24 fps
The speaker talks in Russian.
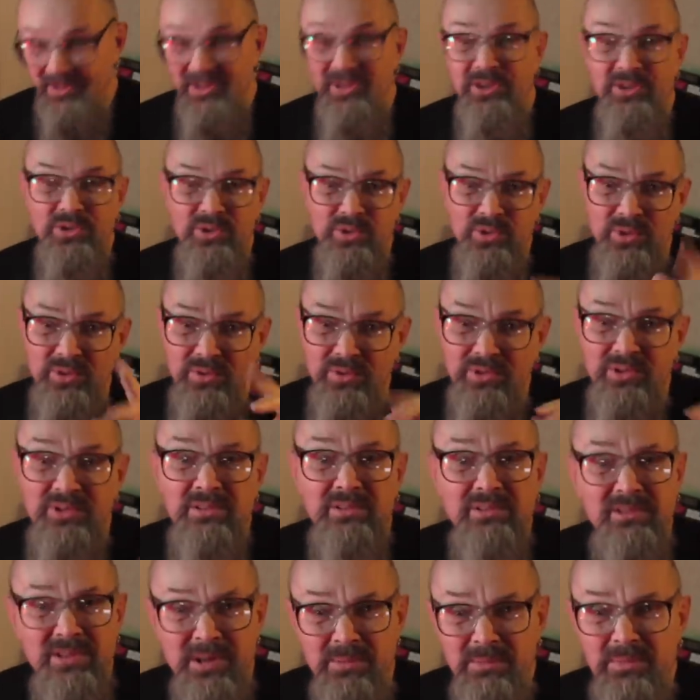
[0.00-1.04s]
И то
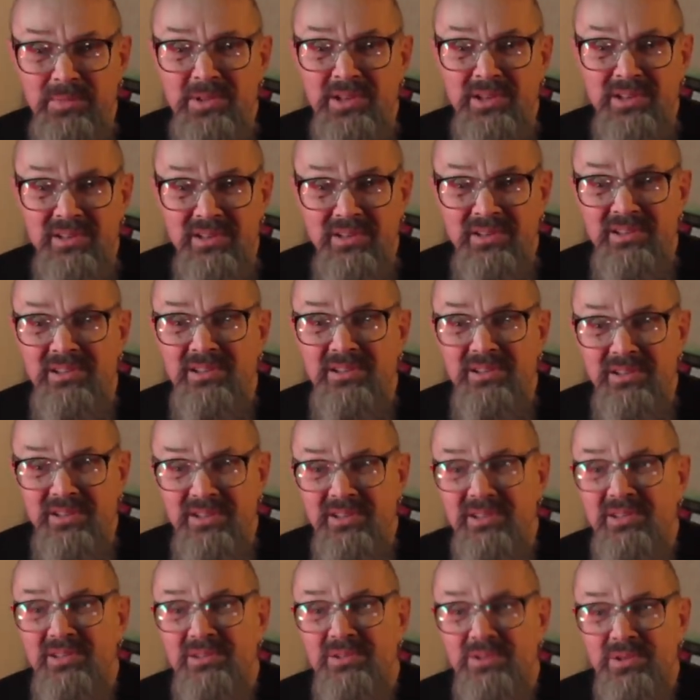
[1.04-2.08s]
там мне есть,
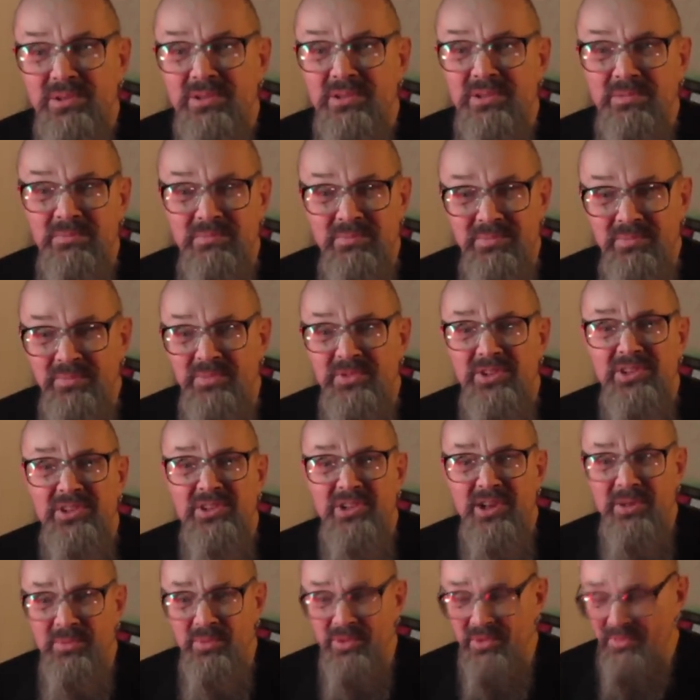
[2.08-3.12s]
есть что-то не
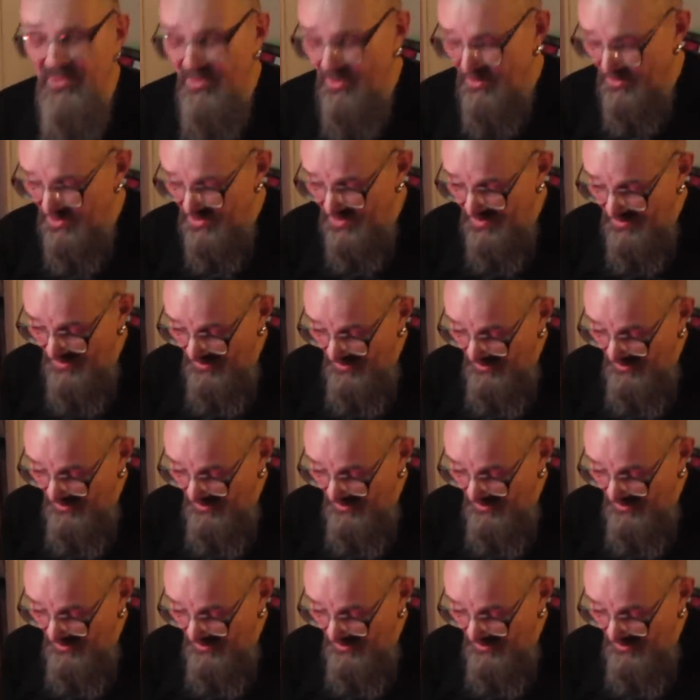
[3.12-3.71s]
на мой вкус.